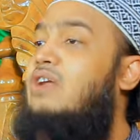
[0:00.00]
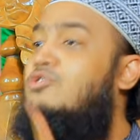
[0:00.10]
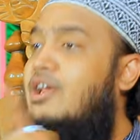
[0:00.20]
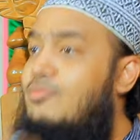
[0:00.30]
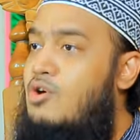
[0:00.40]

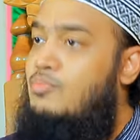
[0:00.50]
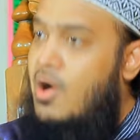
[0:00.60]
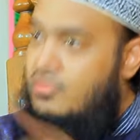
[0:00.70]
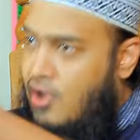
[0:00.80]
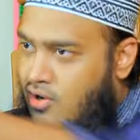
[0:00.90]
মানুষের মুখ
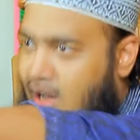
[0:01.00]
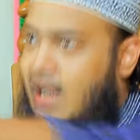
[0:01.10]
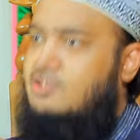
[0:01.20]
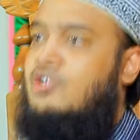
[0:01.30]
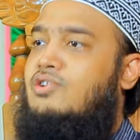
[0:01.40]
বন্ধ
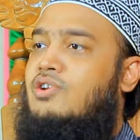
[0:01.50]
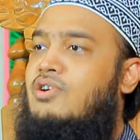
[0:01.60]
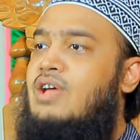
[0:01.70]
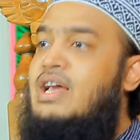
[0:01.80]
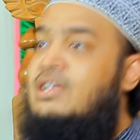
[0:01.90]
করার জন্য
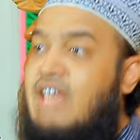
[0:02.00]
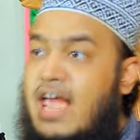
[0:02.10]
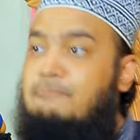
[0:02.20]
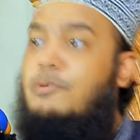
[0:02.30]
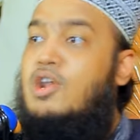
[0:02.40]
যে
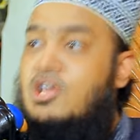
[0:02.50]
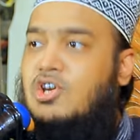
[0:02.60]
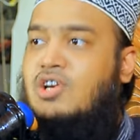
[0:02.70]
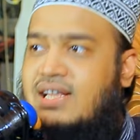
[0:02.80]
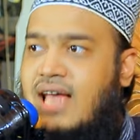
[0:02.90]

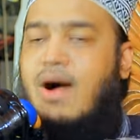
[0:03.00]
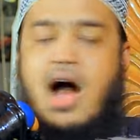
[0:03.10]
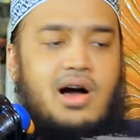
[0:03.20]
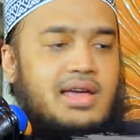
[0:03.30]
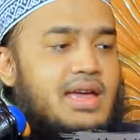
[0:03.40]
পরিচয়টা দেওয়া
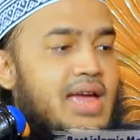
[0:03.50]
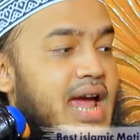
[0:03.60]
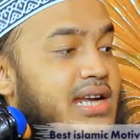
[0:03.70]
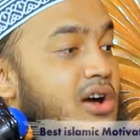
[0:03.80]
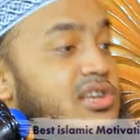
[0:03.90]
হয়
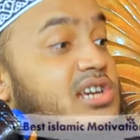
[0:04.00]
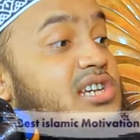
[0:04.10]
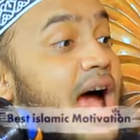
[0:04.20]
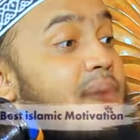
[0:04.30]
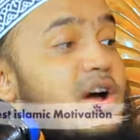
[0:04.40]
এটা হচ্ছে
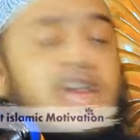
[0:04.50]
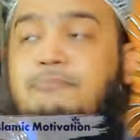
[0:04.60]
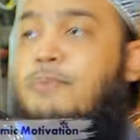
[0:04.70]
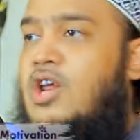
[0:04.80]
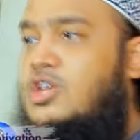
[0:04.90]
সাময়িক
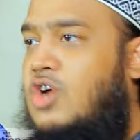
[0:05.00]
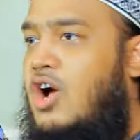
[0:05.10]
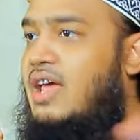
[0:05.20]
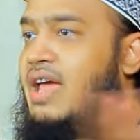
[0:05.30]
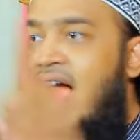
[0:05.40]
পরিচয়